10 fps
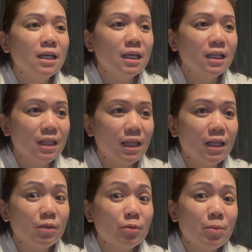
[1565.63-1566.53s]
And
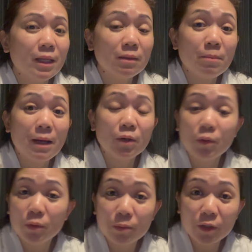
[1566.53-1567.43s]
then, we went back
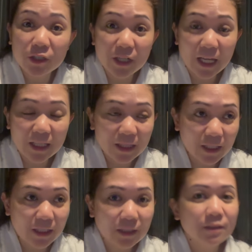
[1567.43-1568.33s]
home
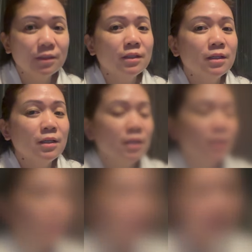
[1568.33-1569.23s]
already.
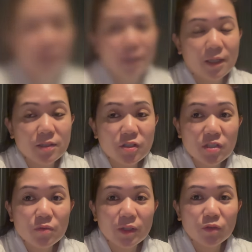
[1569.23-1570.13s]
Uh,
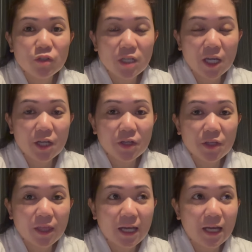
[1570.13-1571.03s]
just want to share
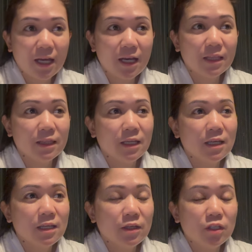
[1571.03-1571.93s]
that
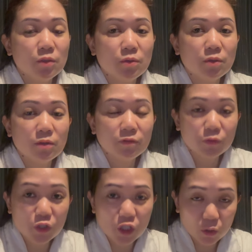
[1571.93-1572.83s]
yung
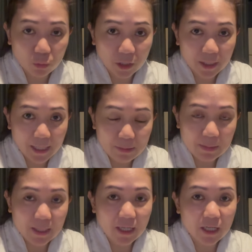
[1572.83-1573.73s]
Fuji tour
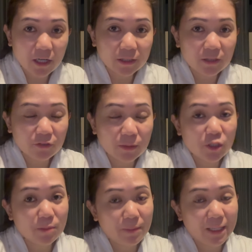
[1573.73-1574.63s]
namin, I got it from
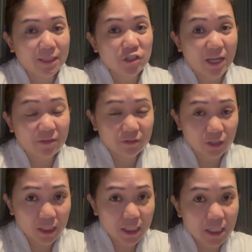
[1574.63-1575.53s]
Japan
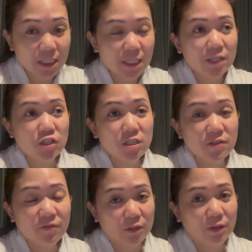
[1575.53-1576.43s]
Travels. I
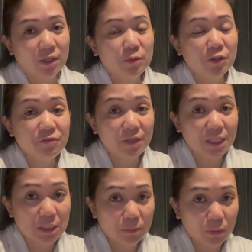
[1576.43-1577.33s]
just found them on
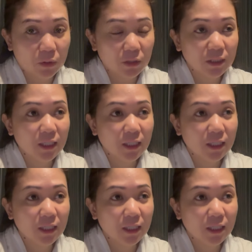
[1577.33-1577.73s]
Facebook.